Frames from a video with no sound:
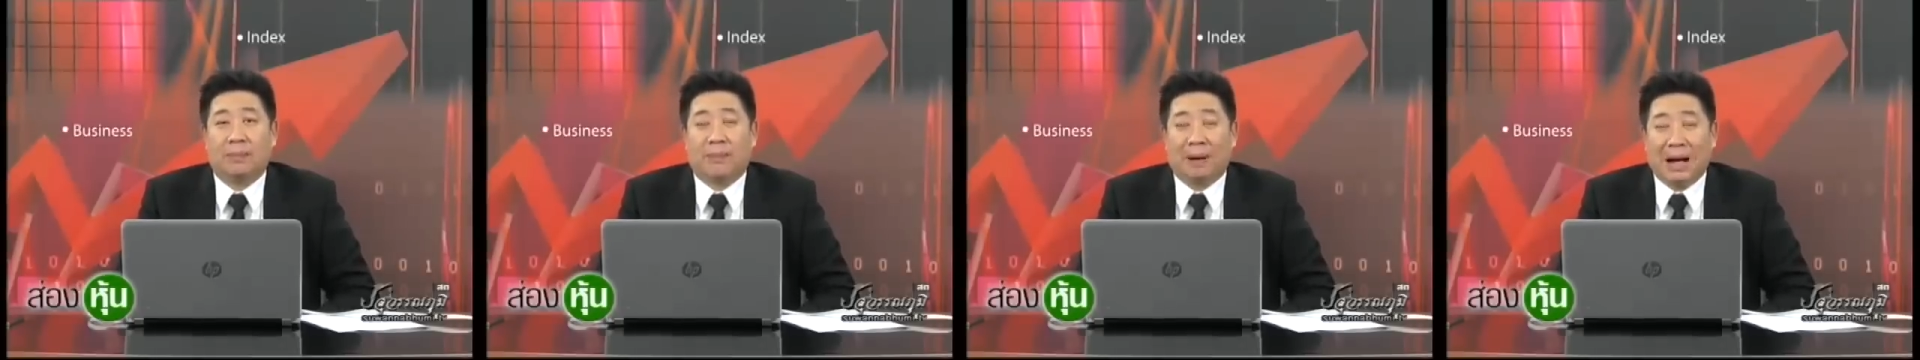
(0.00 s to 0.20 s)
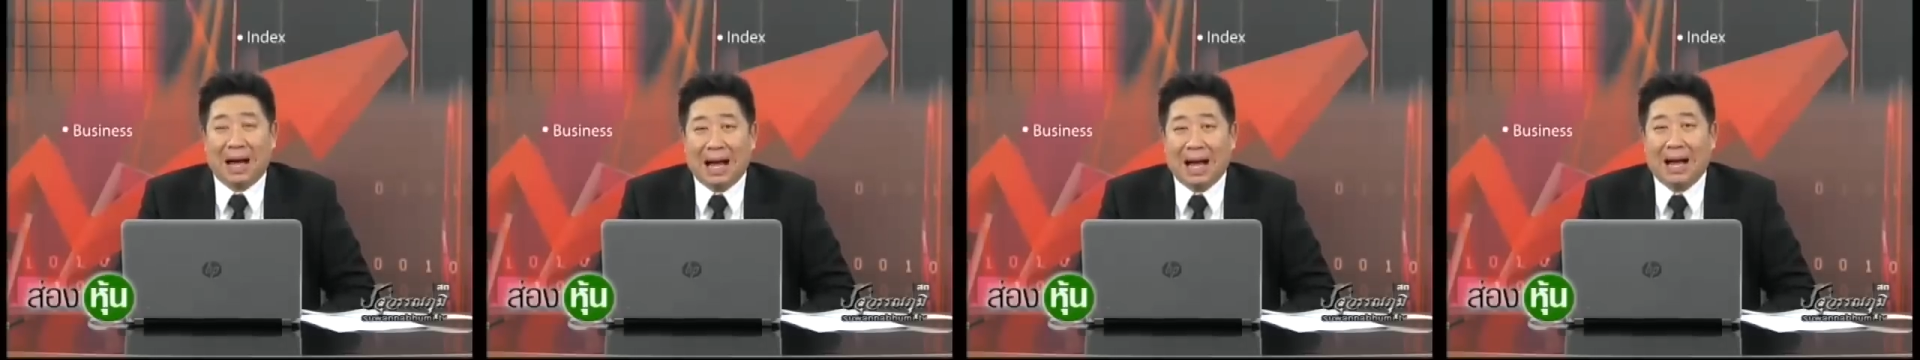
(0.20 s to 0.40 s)

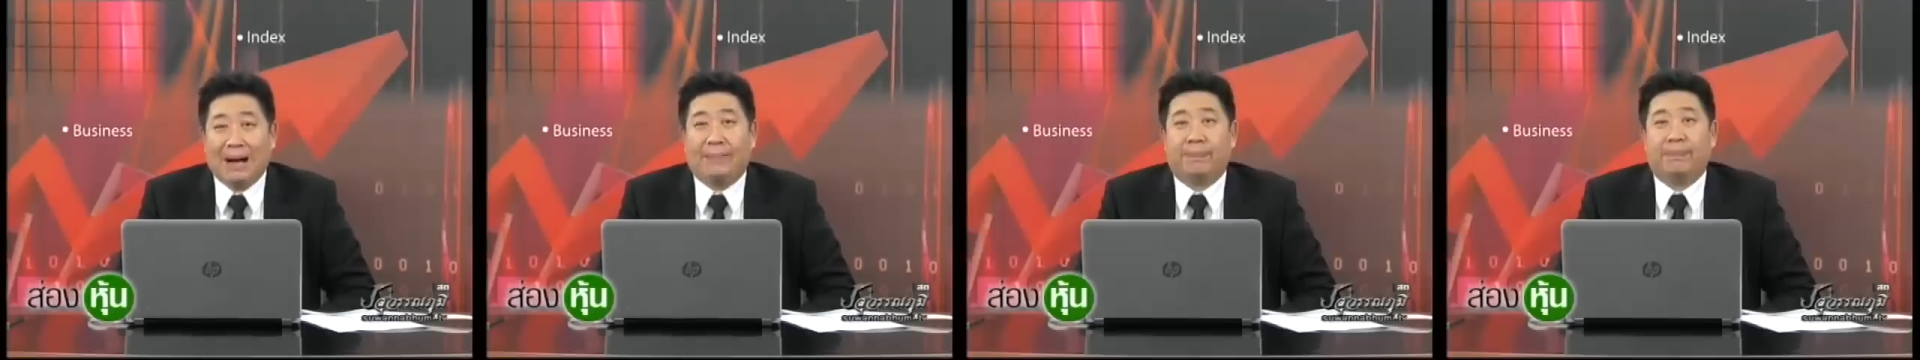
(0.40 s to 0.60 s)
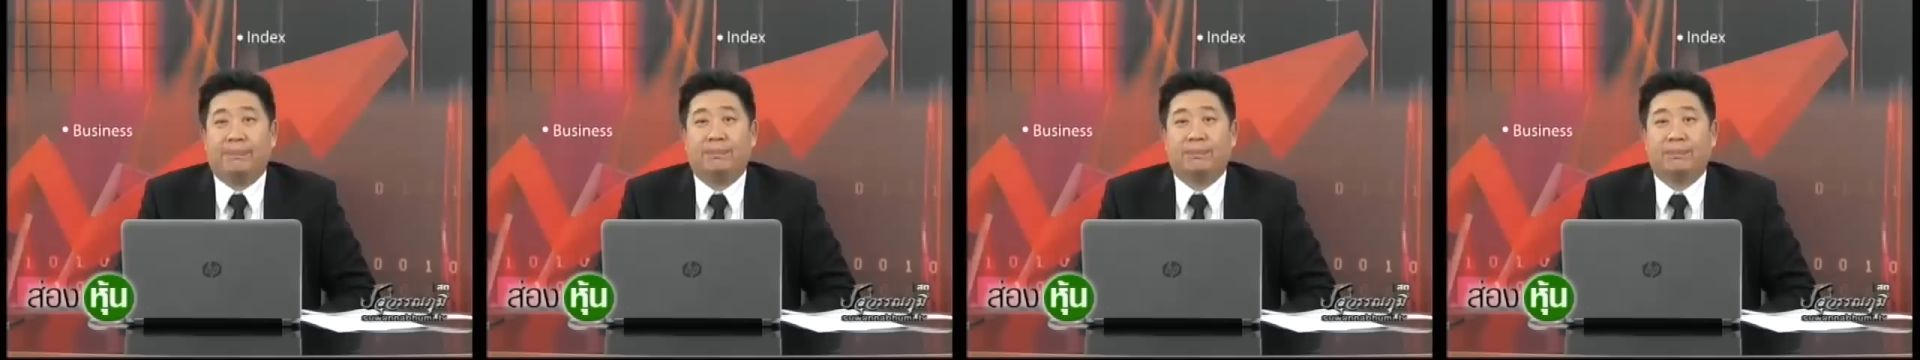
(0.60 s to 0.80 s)
ภาพ
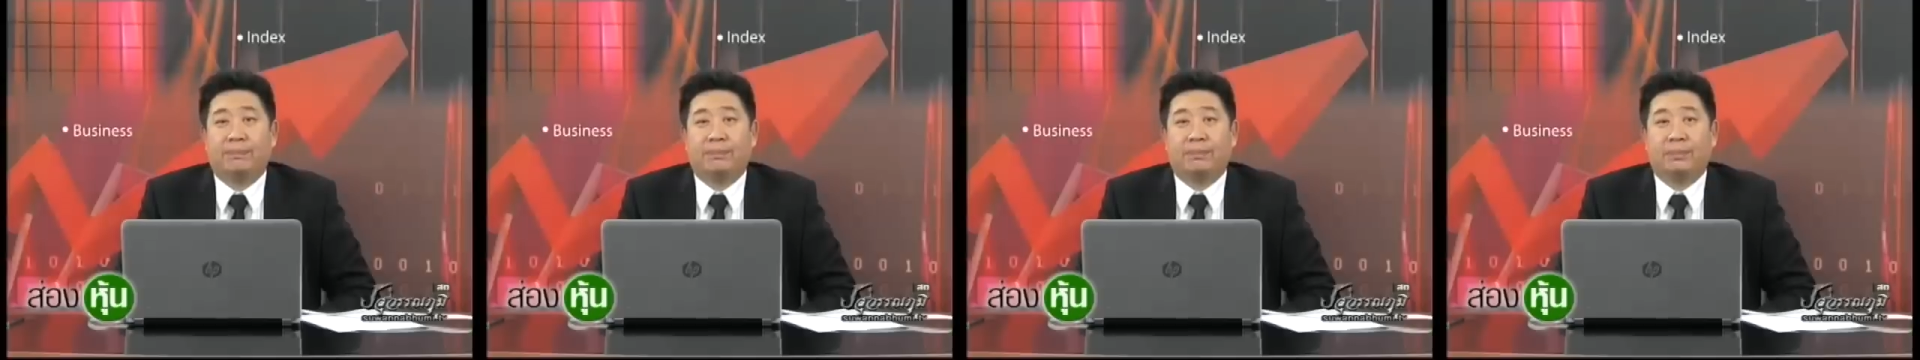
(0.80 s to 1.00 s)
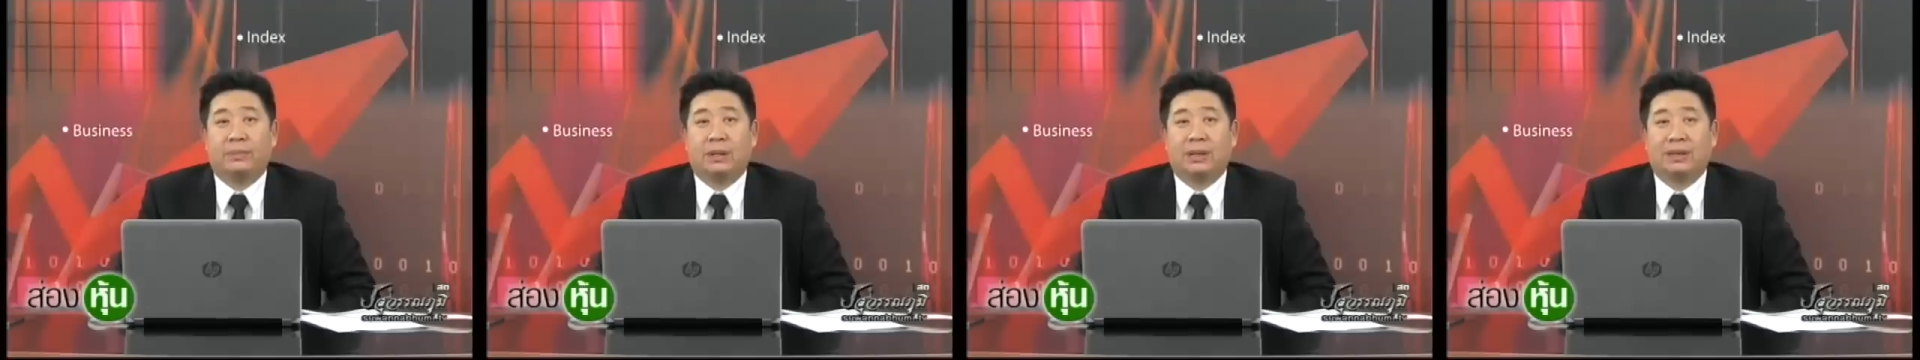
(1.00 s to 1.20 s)

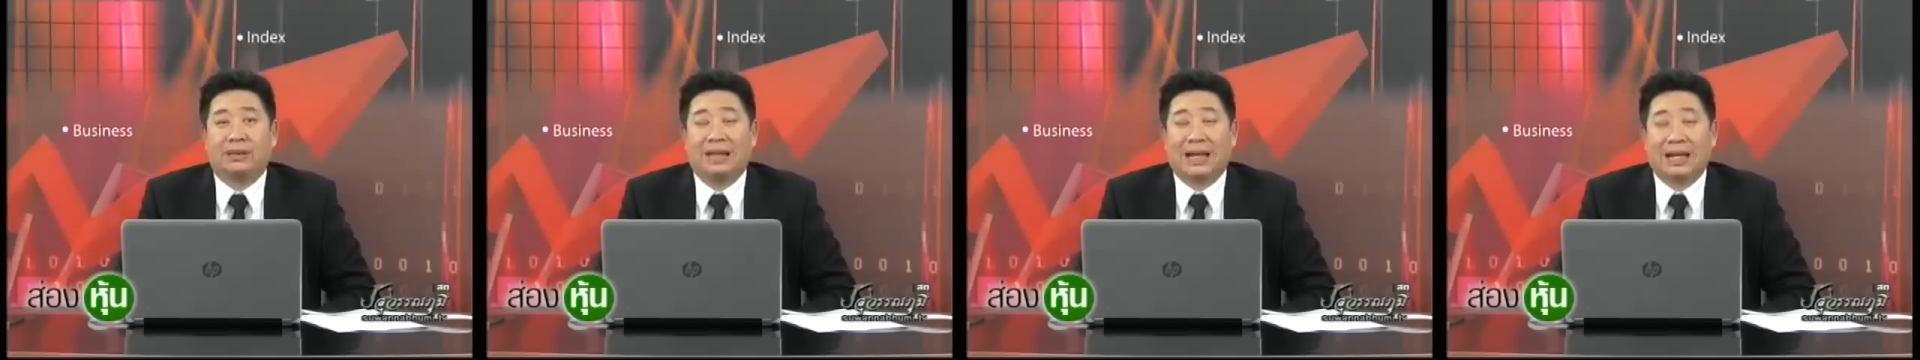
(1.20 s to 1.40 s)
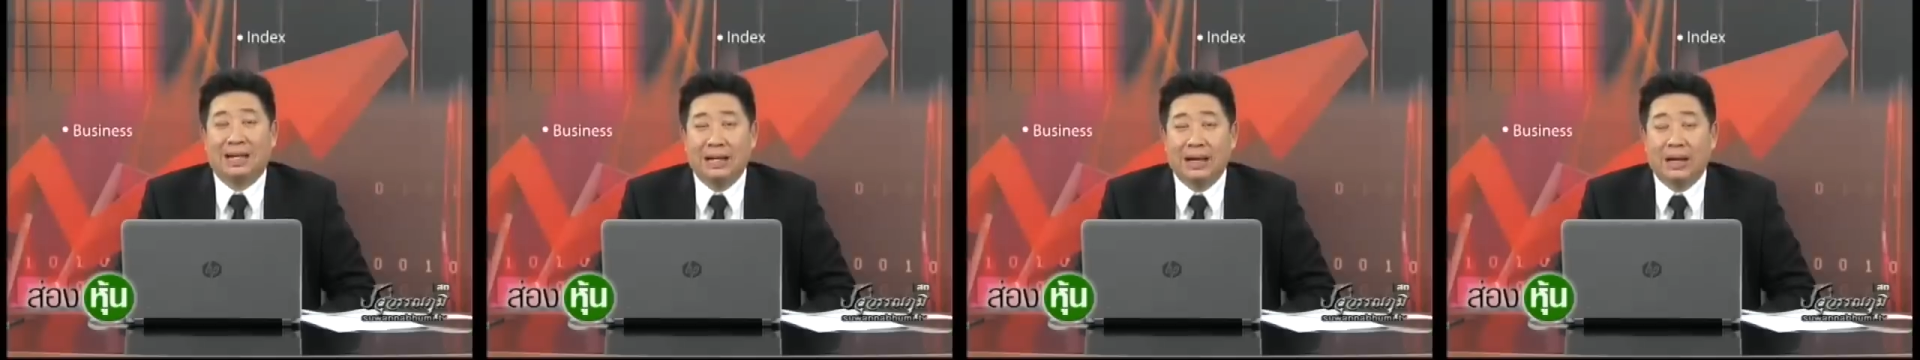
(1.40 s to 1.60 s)
ใน
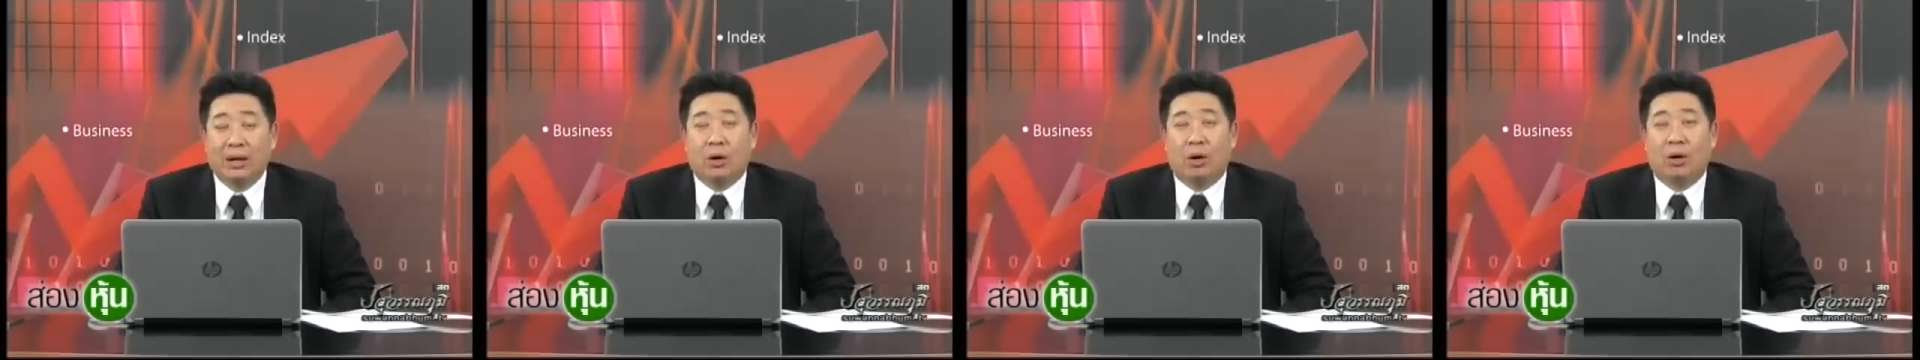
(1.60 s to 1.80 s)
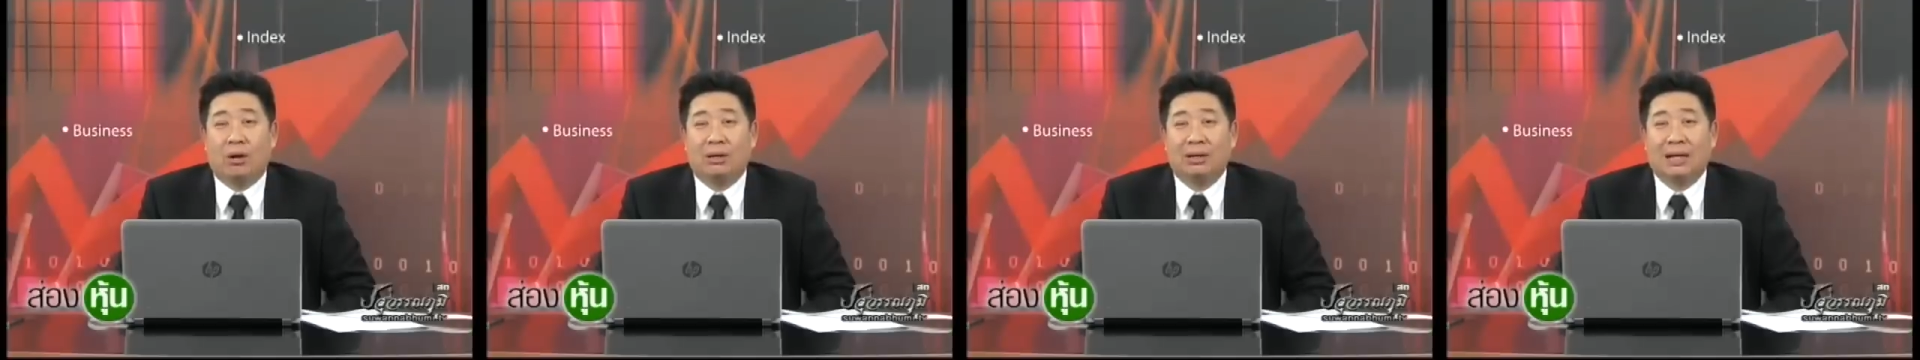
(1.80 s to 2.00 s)
เรื่องข
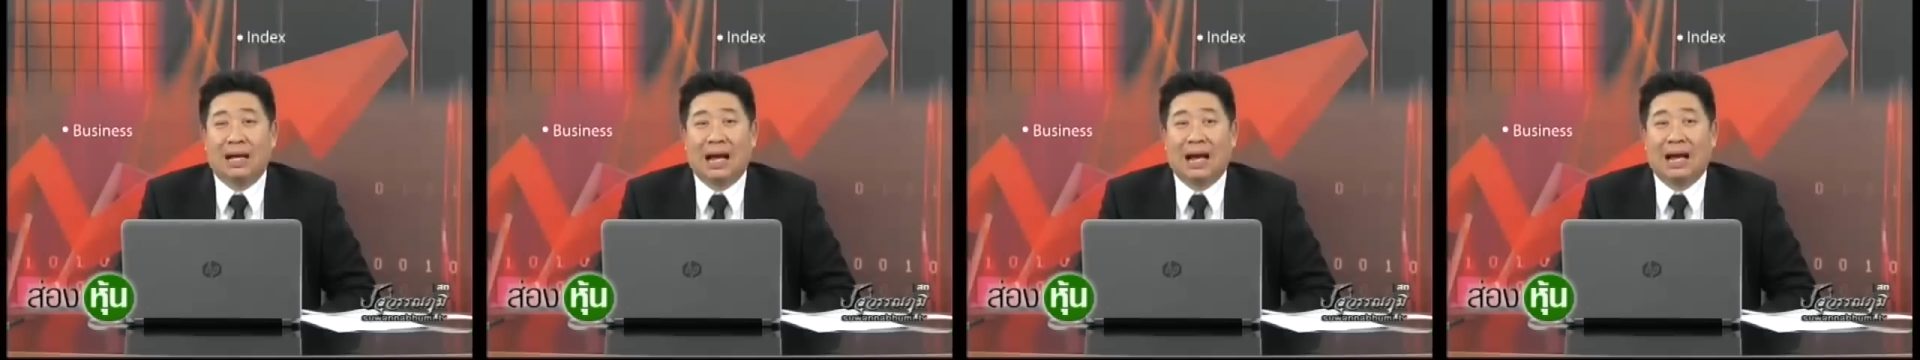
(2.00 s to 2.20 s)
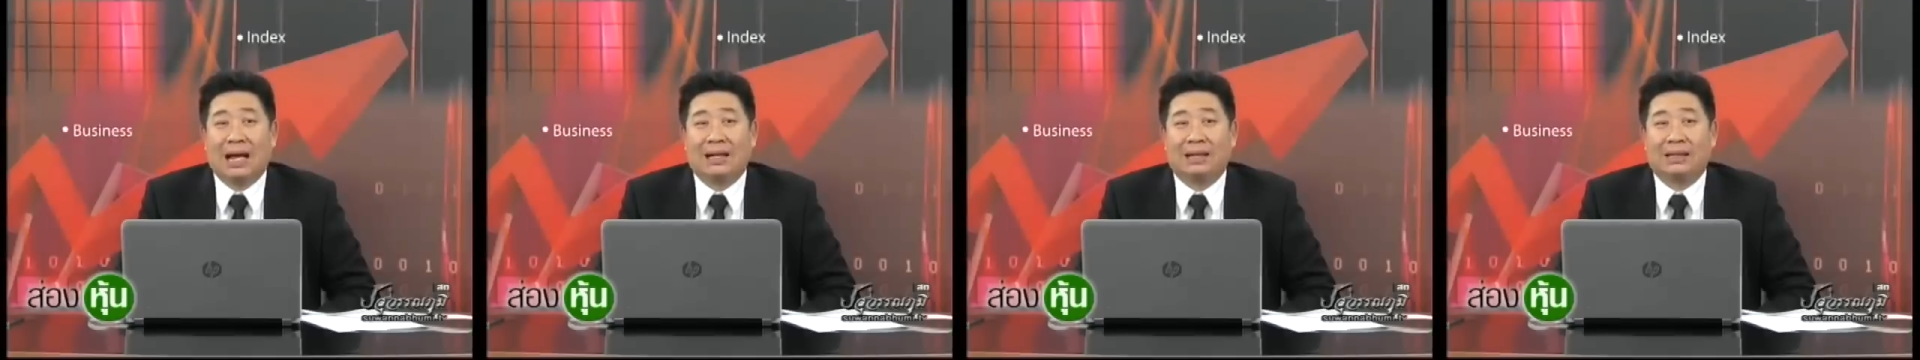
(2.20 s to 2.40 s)
อง
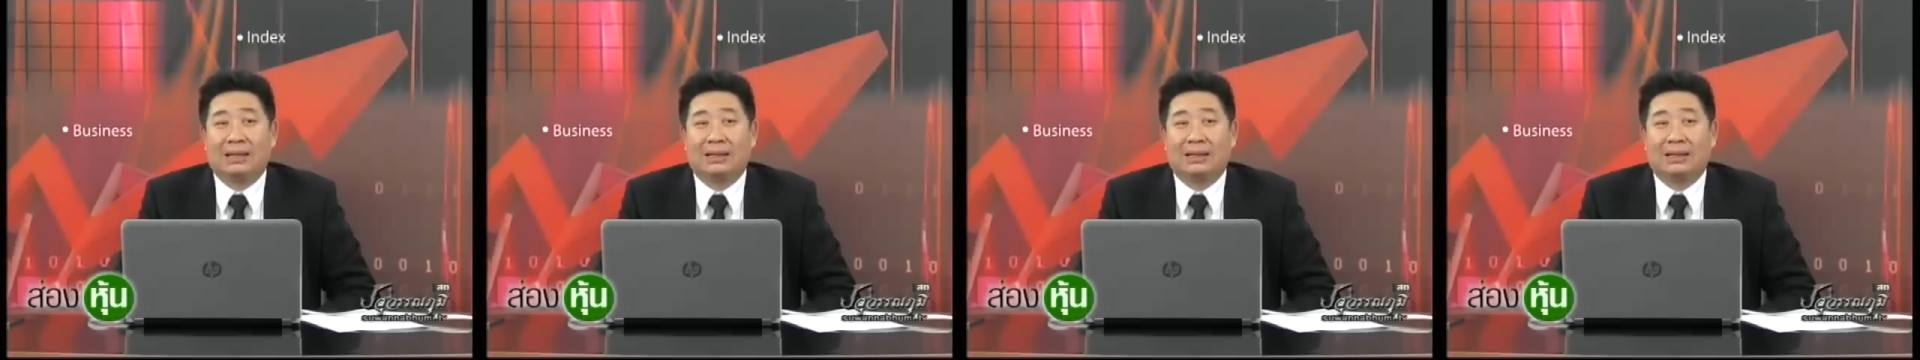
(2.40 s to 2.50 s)
การ